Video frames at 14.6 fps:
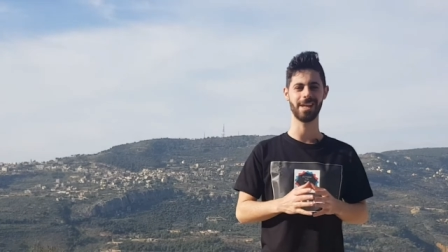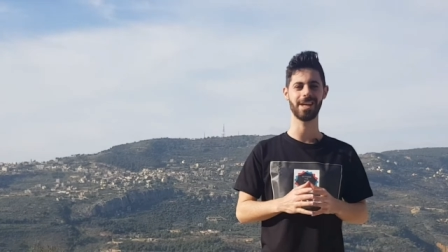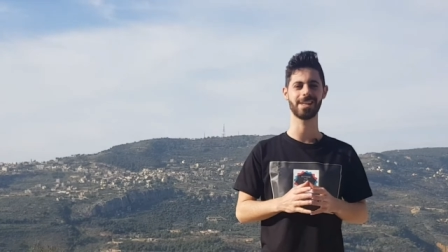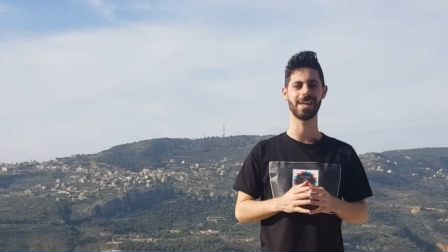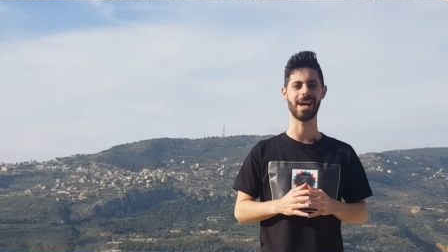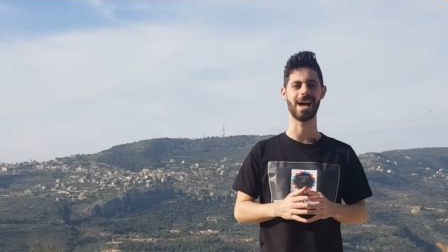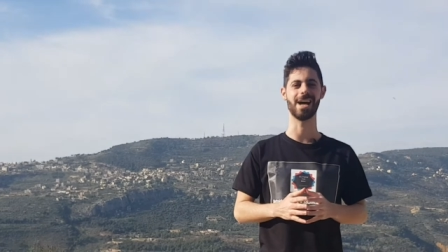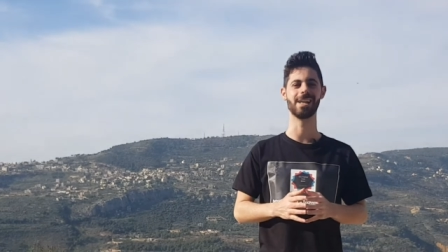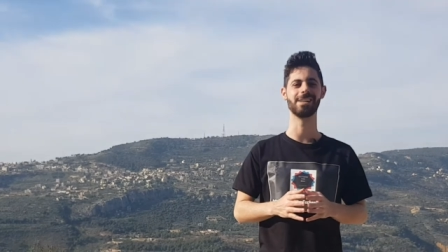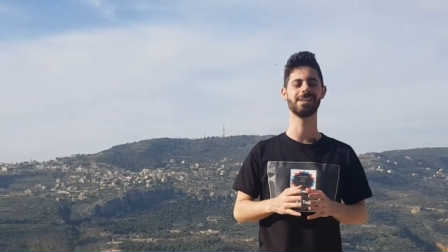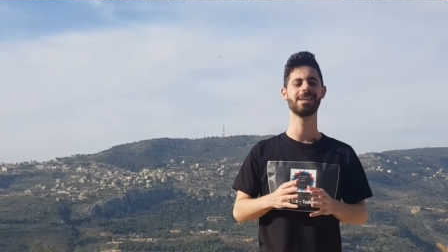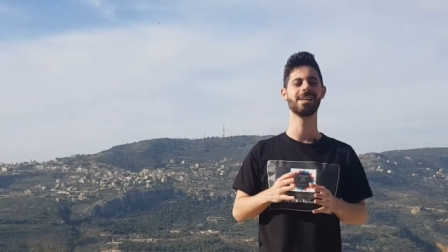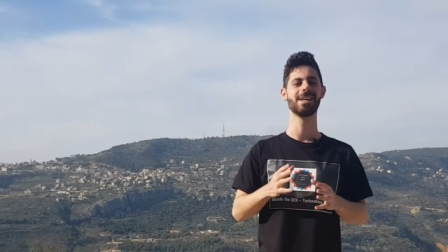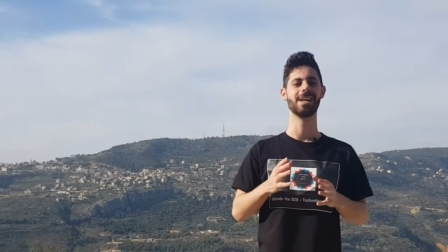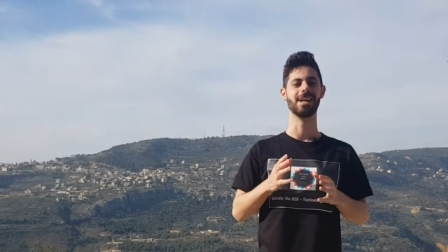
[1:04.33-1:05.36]
رح نحكي
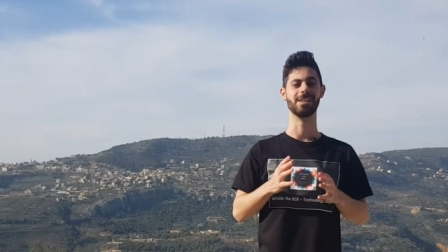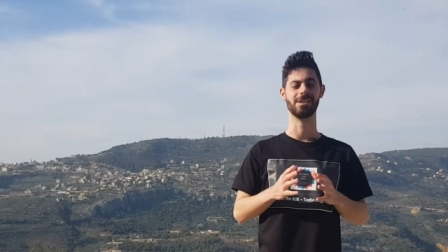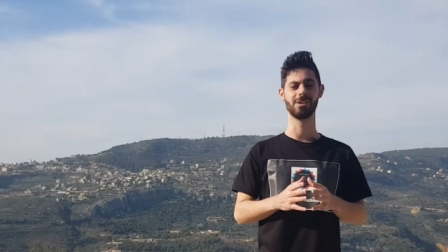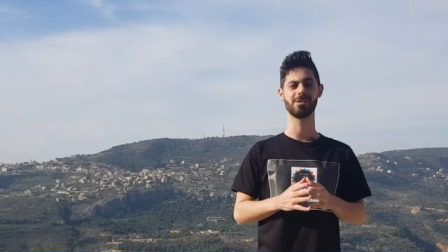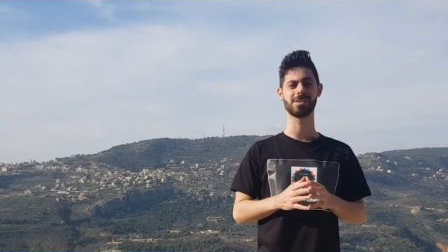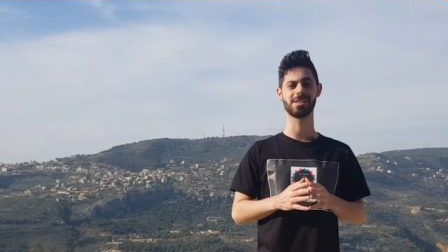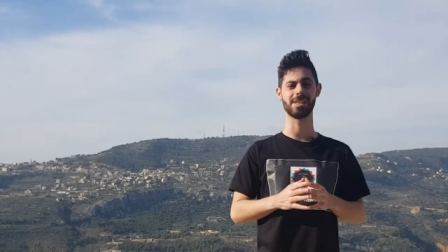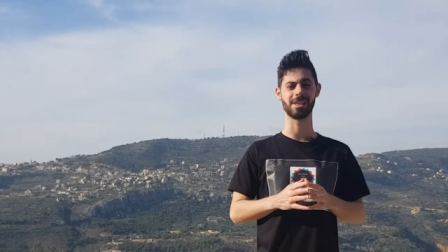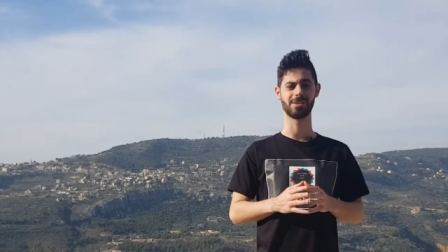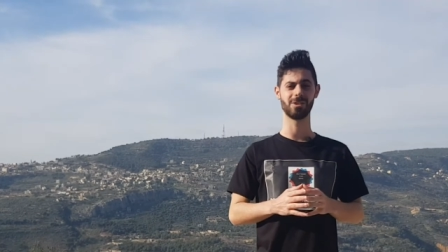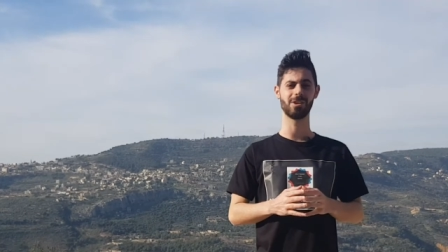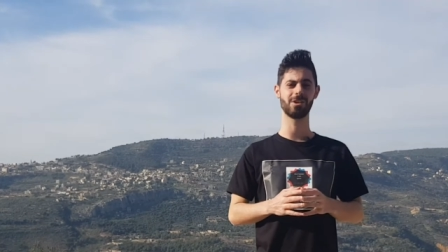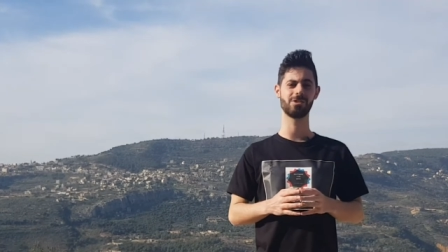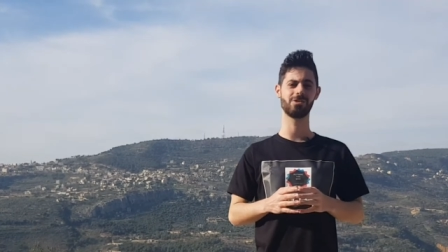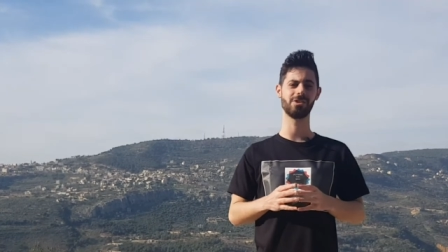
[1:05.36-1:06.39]
عن درونز
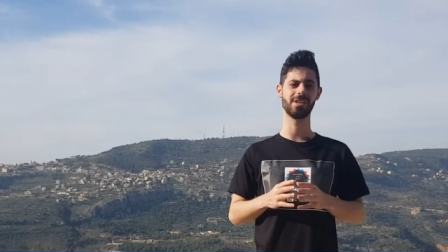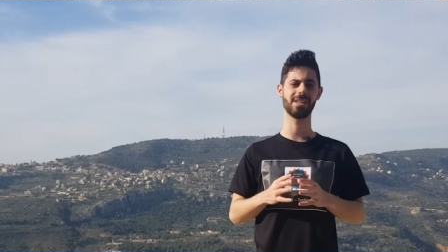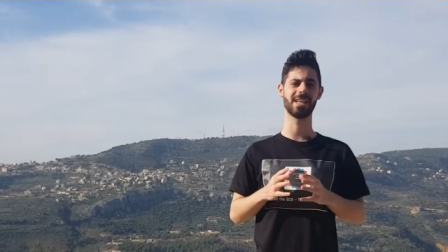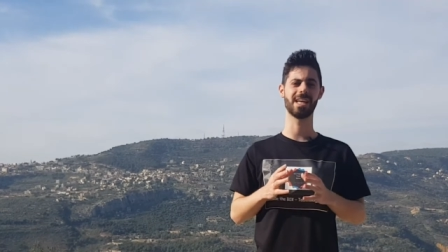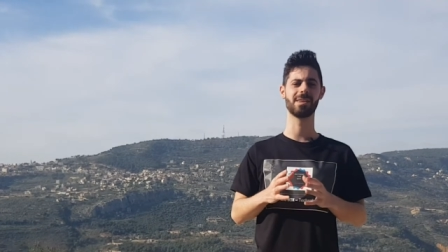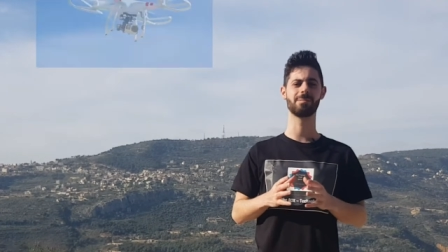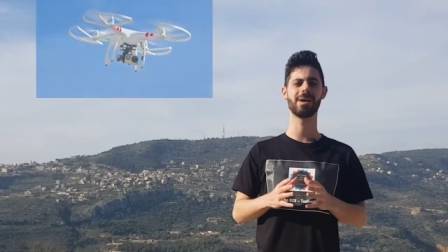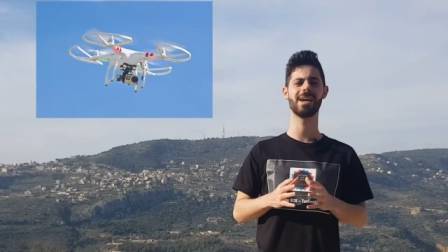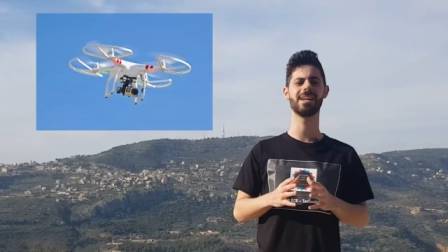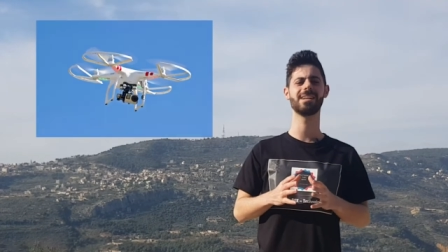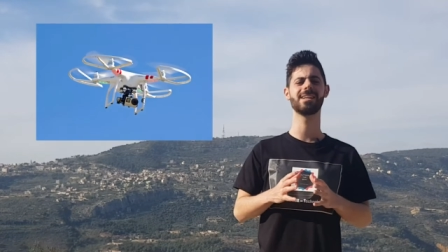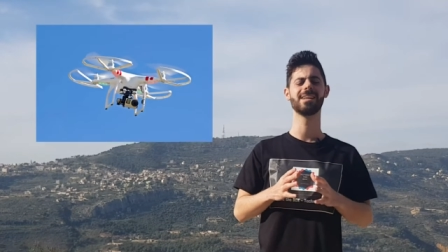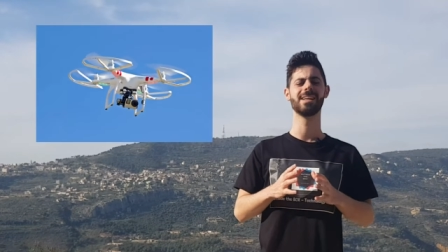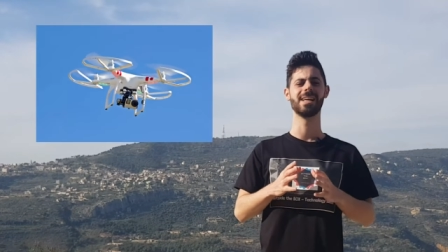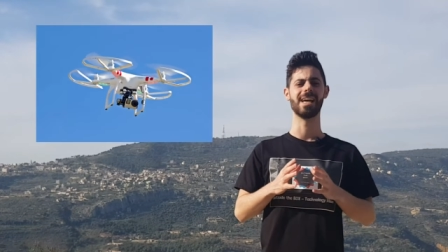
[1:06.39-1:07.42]
تكنولوجي
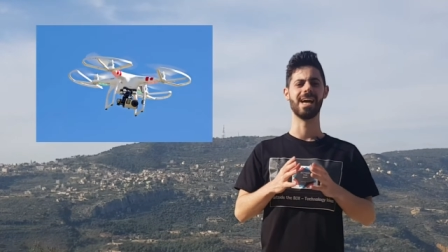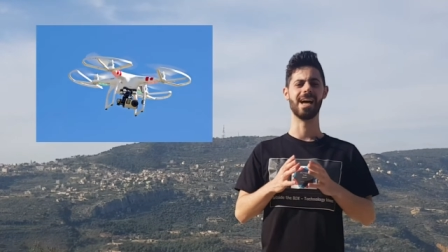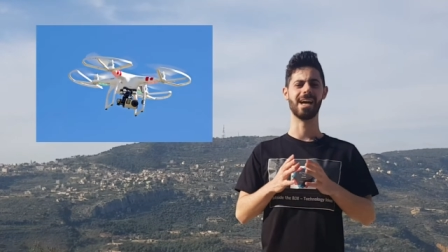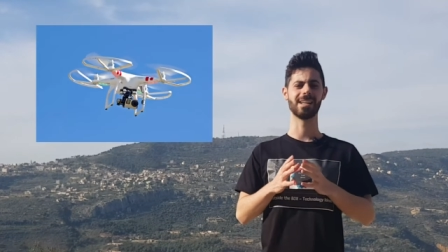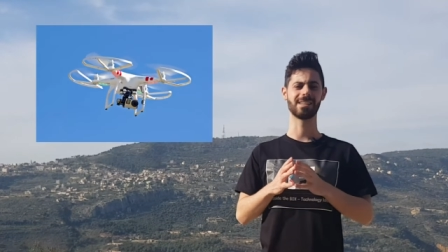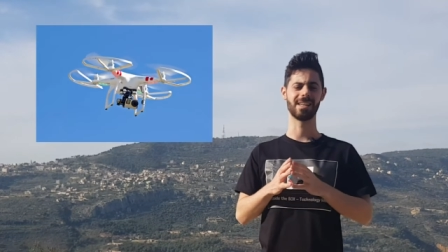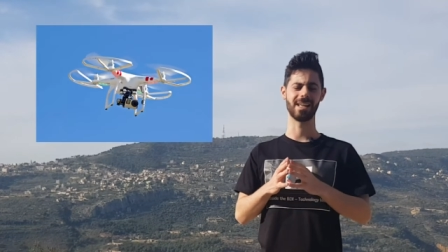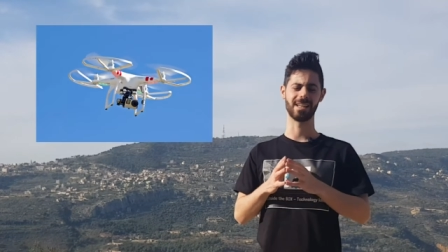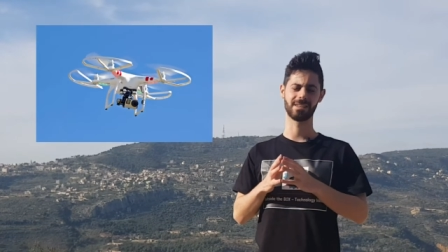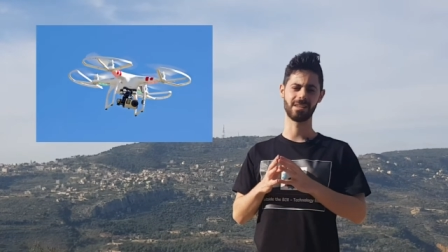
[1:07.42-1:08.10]
كرمال آه،